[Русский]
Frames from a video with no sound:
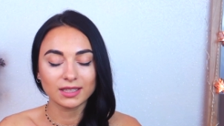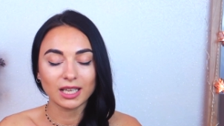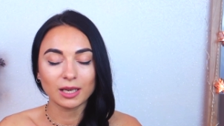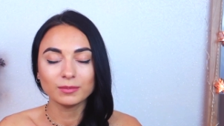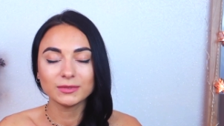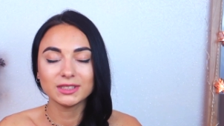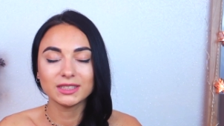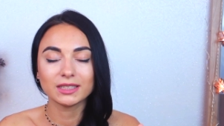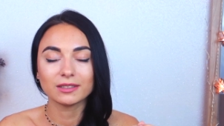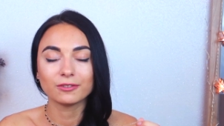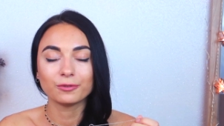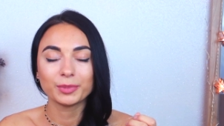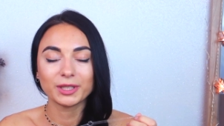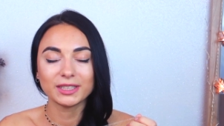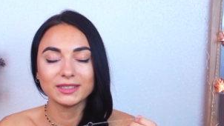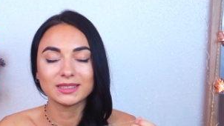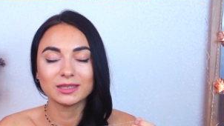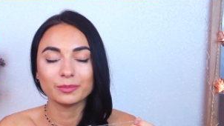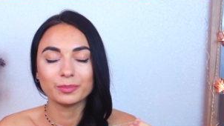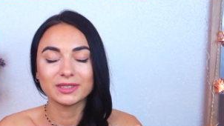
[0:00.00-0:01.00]
там, где, в
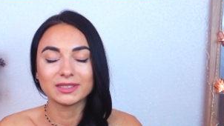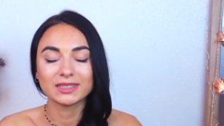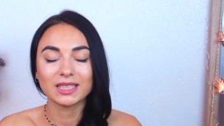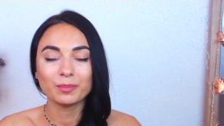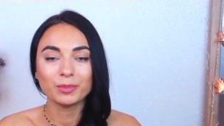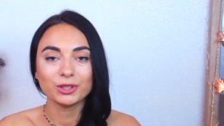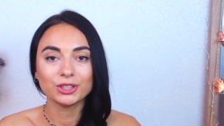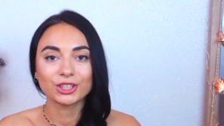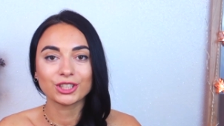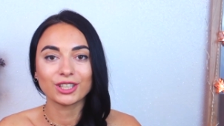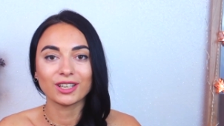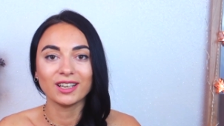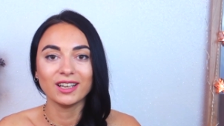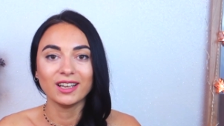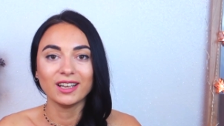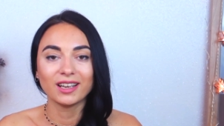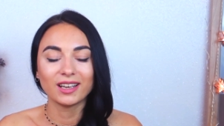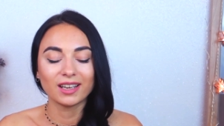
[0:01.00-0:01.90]
принципе, цепочка